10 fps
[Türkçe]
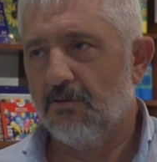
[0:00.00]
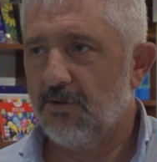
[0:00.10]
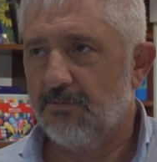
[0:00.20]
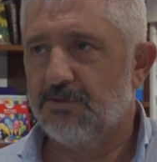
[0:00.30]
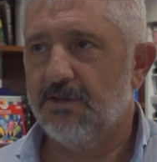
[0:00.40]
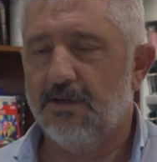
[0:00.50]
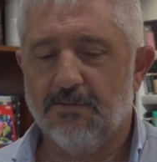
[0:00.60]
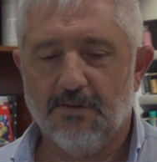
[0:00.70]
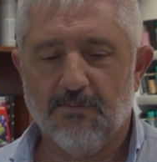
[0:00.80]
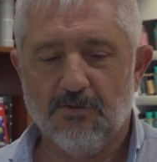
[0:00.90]
Ona bir şey
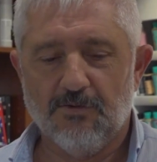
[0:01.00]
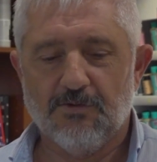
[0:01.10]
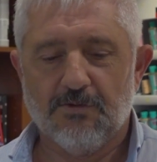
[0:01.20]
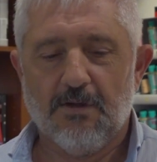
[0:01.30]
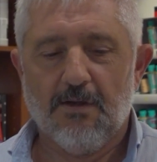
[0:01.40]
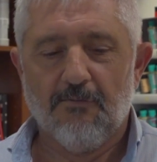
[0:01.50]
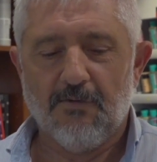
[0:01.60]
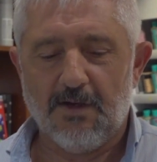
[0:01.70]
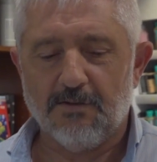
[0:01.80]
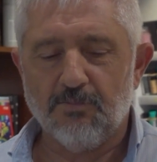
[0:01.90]
ödemiyoruz.
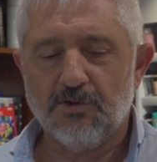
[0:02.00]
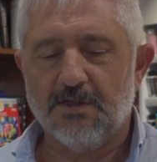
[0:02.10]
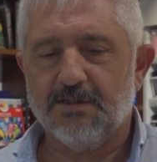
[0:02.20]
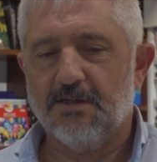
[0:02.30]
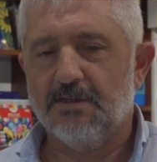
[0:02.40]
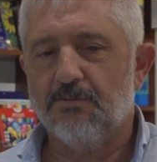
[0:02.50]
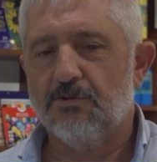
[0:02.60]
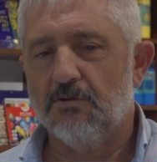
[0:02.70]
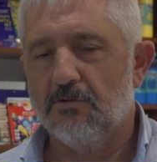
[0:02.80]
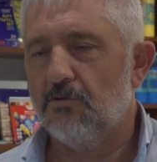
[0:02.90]
Fakat bu tasarıyı bir
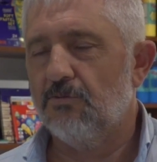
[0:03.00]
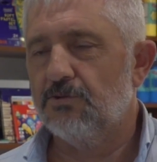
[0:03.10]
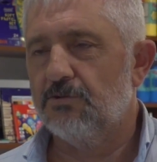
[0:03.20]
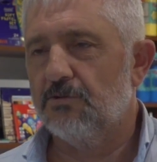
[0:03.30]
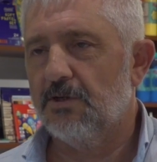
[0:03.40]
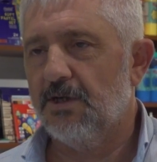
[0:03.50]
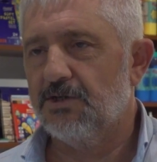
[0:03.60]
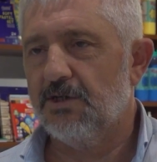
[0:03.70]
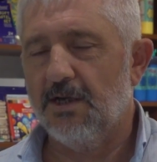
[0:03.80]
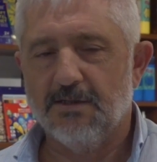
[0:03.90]
türlü komisyondan
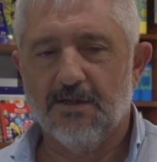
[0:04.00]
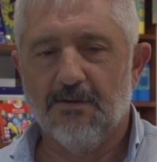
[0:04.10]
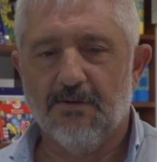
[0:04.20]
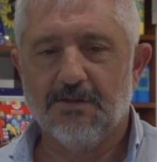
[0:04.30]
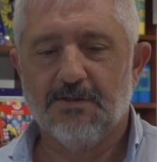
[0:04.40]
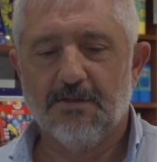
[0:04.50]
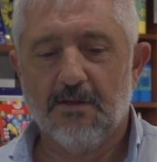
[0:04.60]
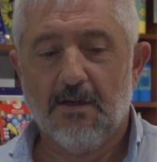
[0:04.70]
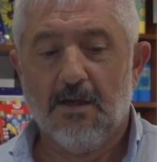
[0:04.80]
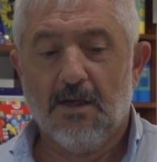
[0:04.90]
aşağı indiremedik.
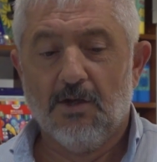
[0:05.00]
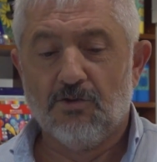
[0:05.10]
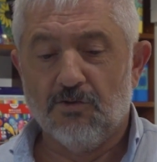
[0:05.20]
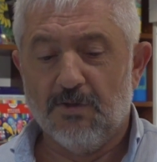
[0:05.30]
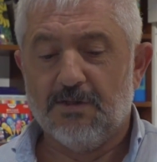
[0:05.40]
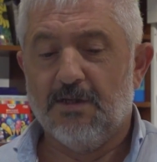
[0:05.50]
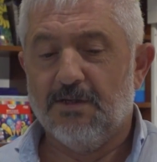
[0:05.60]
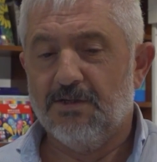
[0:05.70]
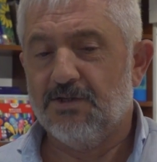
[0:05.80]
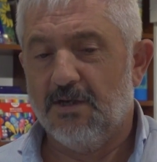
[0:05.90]

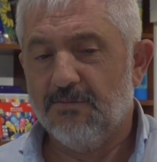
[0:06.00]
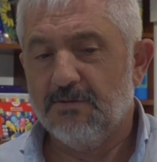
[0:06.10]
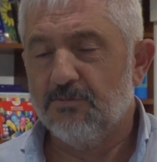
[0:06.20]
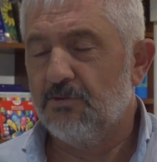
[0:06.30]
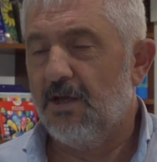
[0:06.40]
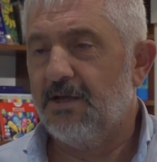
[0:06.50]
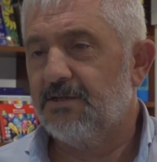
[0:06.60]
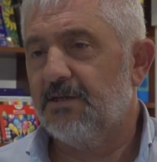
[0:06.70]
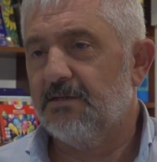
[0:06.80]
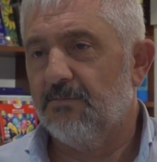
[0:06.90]
Hükümetten ricamız bunu en
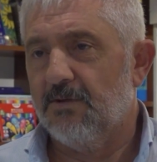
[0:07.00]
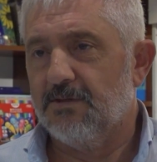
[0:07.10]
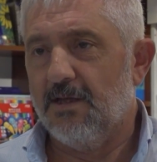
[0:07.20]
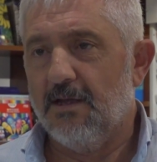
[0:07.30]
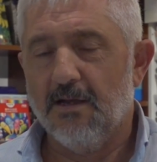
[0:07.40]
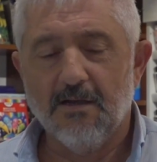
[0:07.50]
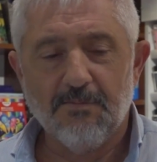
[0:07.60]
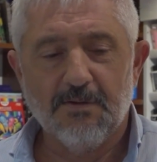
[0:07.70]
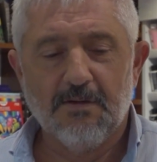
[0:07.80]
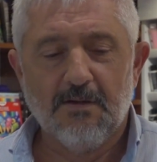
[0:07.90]
kısa zamanda ele alıp
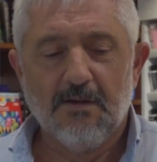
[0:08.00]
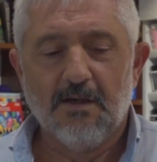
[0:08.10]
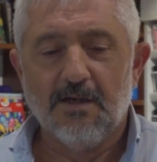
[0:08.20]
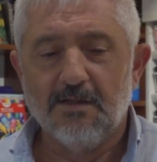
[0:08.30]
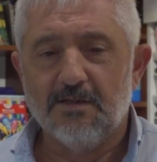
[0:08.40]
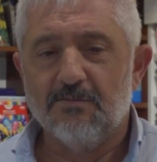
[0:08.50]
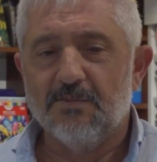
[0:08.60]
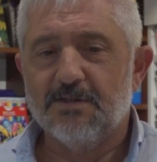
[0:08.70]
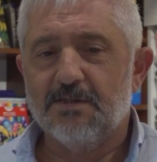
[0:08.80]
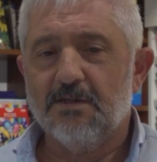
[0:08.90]

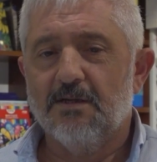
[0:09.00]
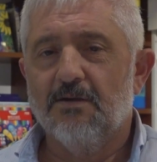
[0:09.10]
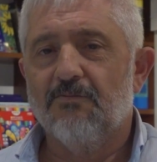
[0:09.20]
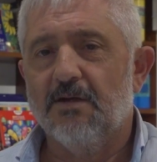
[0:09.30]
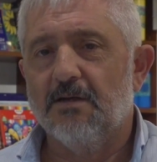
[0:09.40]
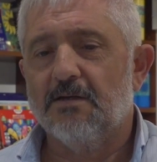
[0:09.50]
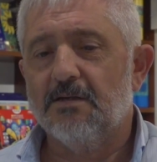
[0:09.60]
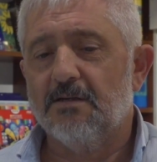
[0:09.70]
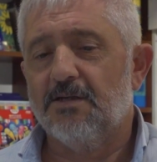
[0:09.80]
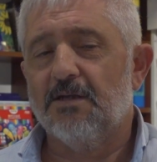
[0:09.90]
indirmesi ve
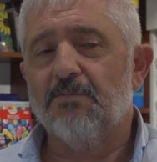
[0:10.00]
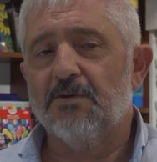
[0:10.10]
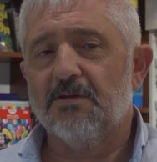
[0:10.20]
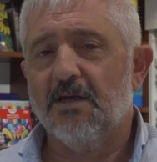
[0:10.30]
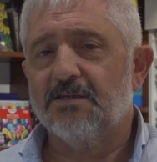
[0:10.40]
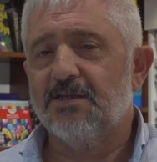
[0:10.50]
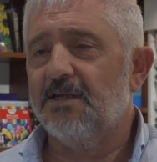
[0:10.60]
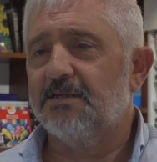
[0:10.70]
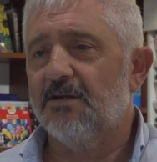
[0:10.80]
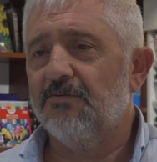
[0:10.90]
kitap kırtasiye
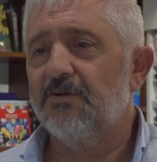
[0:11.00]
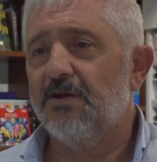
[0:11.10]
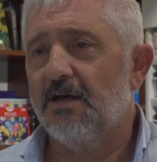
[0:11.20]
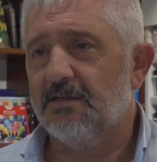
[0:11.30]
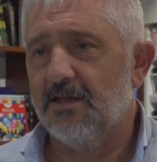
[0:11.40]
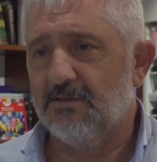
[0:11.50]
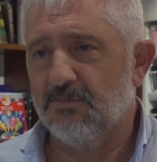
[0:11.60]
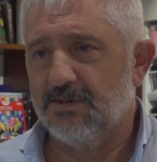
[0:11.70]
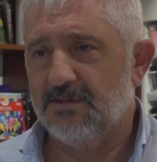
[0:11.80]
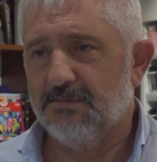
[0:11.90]
esnafını
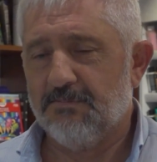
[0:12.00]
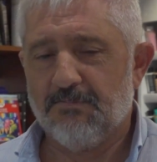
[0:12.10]
rahatlatması.